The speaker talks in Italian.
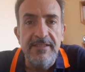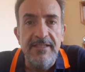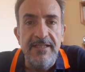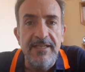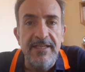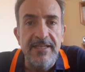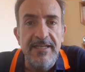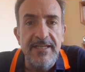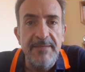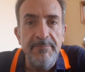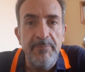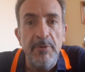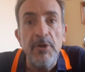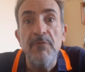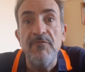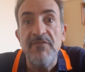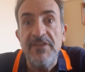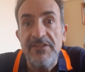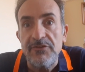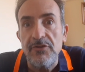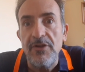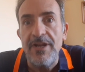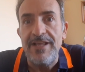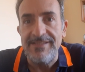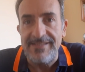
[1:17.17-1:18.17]
Eh, poi ho
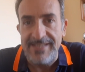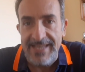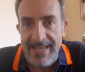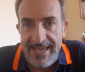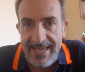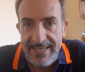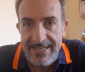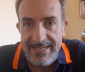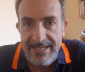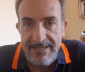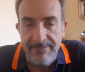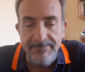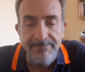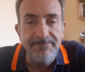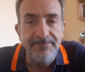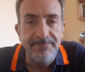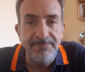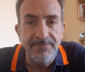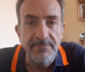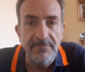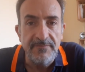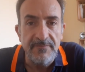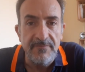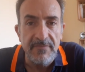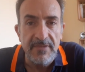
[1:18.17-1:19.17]
visto la serie,
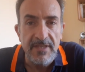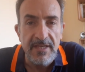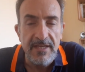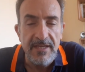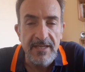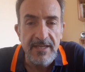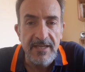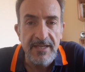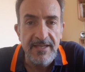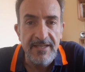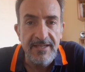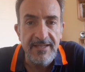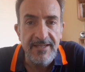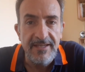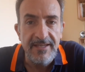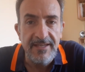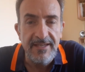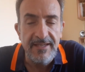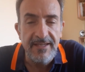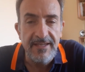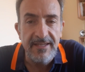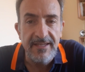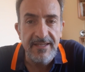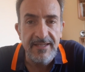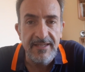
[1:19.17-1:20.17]
mm,
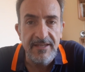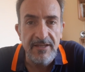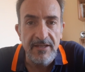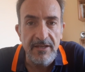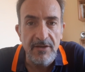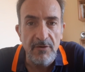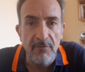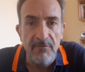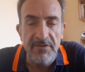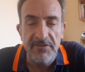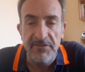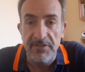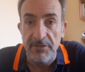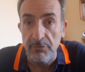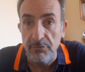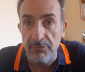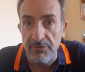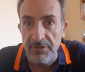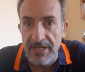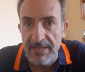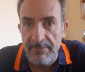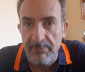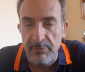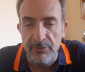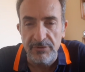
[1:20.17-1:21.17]
eh, ho visto
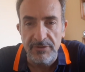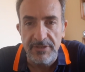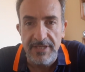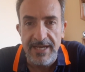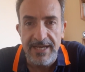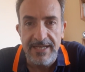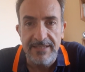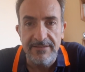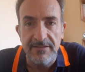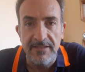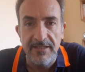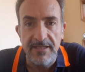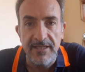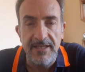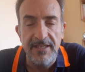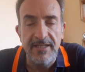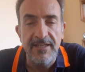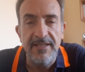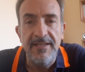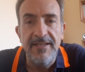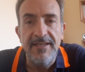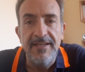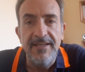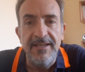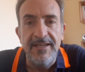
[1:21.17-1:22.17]
tutte le puntate,